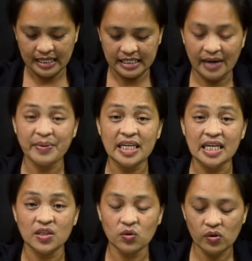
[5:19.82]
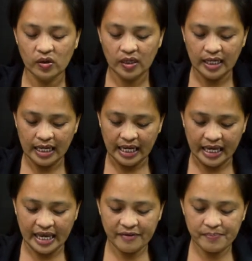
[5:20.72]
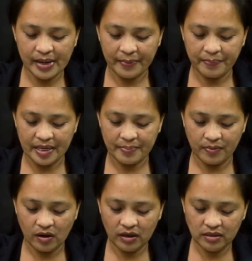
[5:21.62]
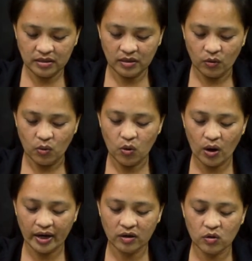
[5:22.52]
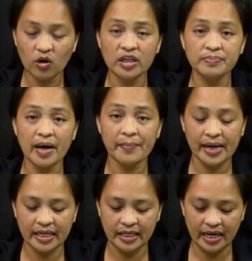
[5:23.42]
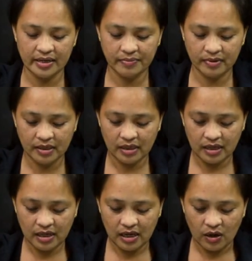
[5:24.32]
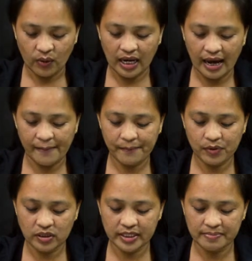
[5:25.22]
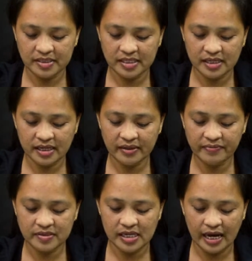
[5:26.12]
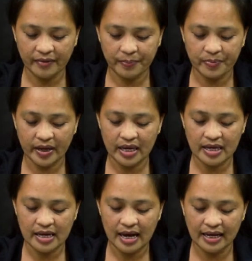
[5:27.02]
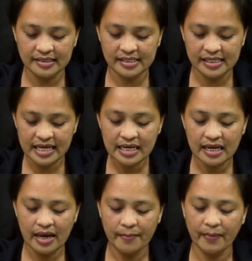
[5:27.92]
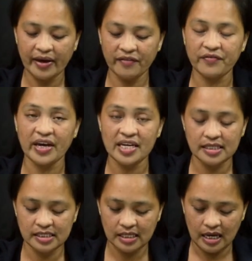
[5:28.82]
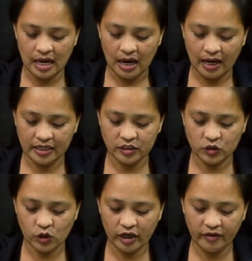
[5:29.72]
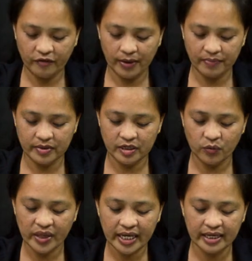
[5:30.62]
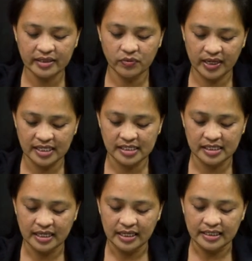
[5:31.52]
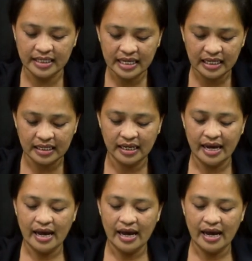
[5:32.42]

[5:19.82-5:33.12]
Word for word: Sabi dito, If my people, who are called by my name, will humble themselves and pray and seek my face and turn from their wicked ways, then